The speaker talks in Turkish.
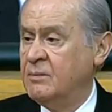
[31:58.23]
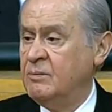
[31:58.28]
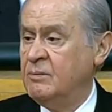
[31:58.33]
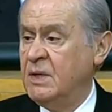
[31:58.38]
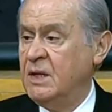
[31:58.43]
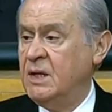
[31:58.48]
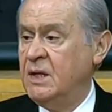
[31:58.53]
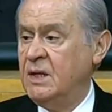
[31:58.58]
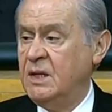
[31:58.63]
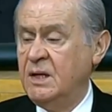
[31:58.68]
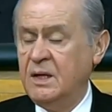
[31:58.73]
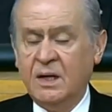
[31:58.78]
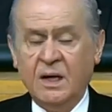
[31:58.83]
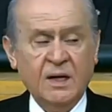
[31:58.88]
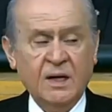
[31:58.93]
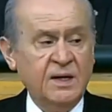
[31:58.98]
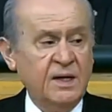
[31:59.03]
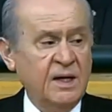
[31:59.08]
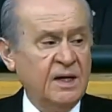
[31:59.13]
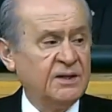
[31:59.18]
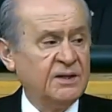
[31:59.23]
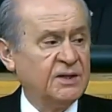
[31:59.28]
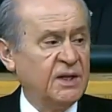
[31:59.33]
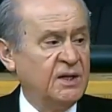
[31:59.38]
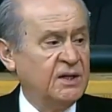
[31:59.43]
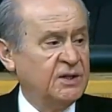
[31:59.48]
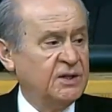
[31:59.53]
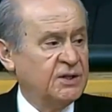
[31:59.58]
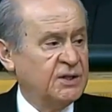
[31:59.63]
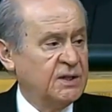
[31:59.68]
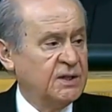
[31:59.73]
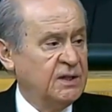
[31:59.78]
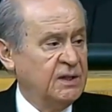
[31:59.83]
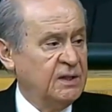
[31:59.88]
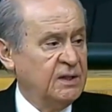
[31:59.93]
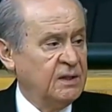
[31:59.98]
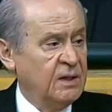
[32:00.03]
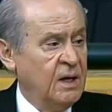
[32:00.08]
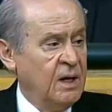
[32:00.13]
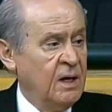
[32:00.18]
milli iradeye
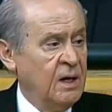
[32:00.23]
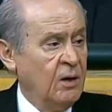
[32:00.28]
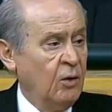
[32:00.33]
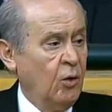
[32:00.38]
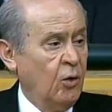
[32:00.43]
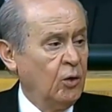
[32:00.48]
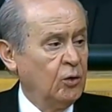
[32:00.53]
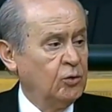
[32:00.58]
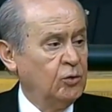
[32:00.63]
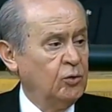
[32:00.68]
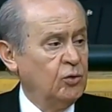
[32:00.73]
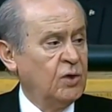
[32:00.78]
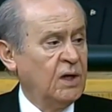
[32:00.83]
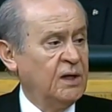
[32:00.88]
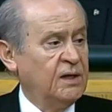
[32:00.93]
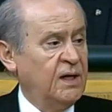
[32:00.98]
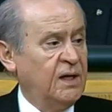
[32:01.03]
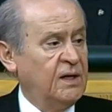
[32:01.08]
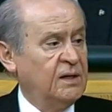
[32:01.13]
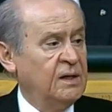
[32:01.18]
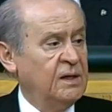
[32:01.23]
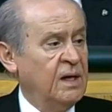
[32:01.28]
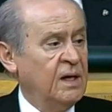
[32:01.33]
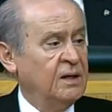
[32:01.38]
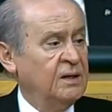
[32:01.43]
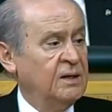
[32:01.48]
saygısızlık olduğu kadar